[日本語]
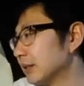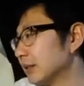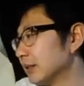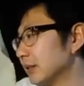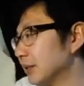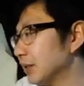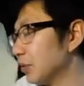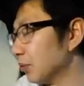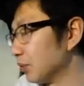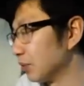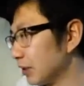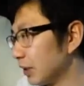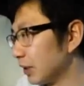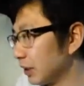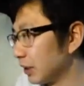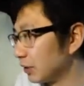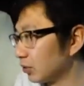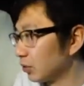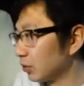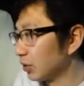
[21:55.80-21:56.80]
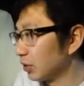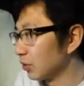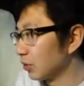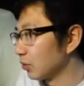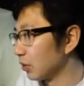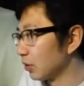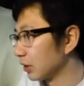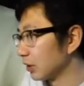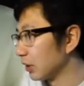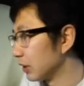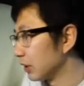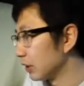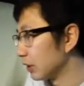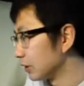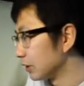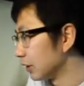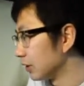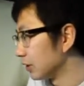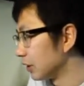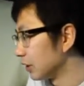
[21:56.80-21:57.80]
うん。いろんなタレントがこうなん
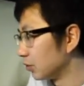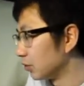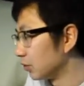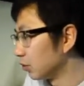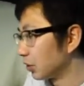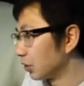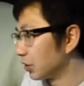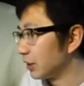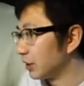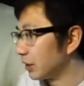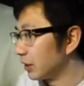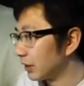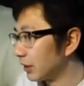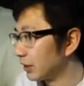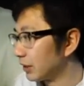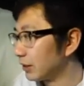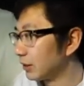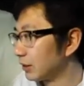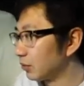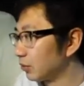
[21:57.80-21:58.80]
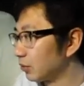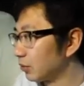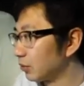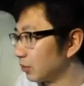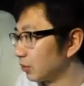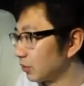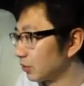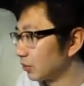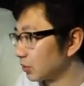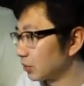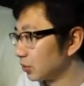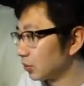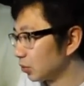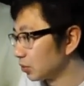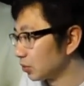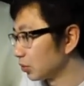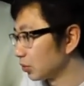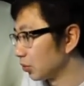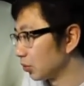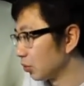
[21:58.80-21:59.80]
か寝てる時にね、あの、
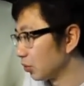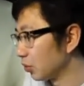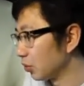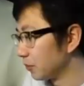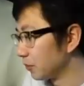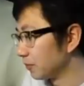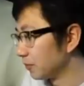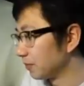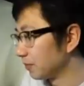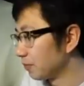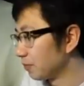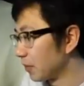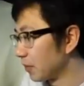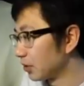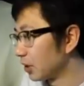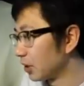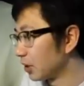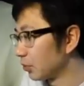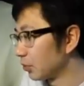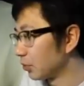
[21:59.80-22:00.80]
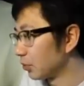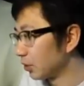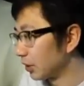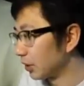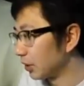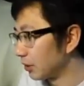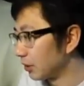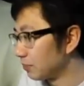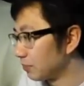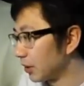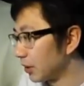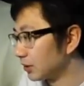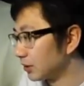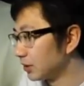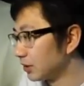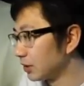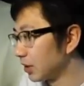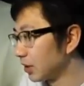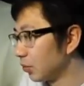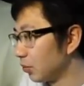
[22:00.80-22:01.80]
早朝、枕元で
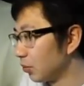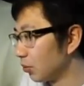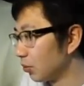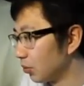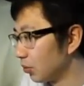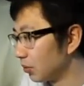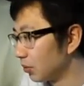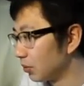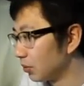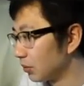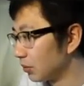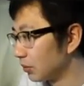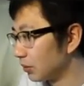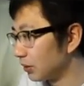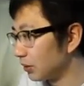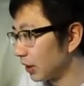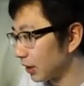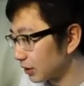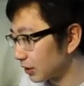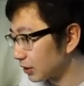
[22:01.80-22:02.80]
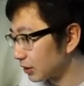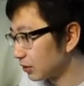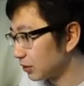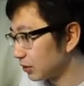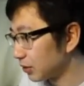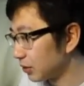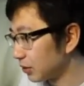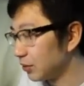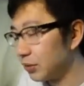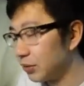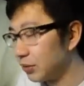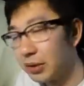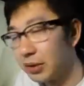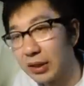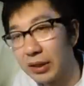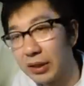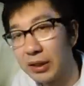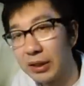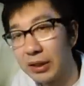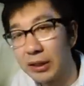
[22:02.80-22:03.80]
バズーカ砲を鳴らすっていう。
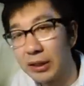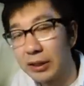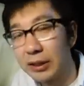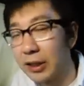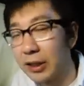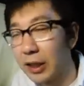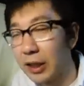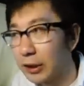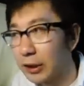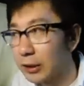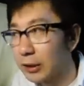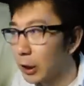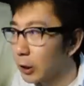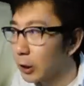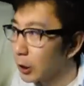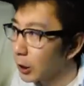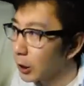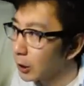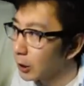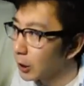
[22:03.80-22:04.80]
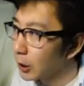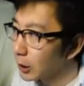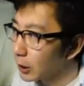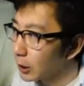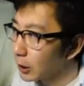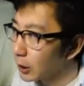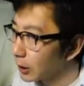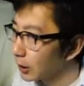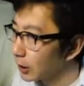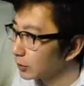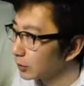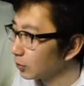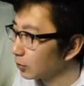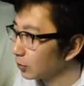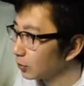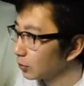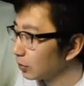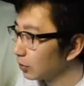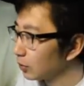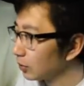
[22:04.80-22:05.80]
でだんだんだんだんねそ
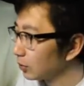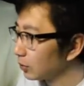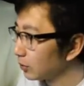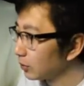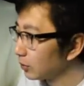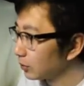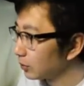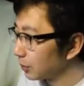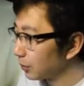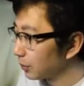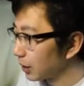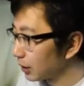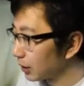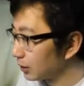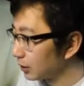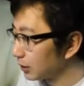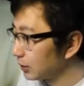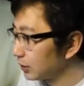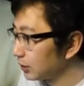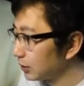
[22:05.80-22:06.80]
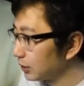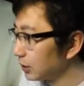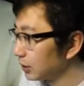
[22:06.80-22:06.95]
のやっぱり発展し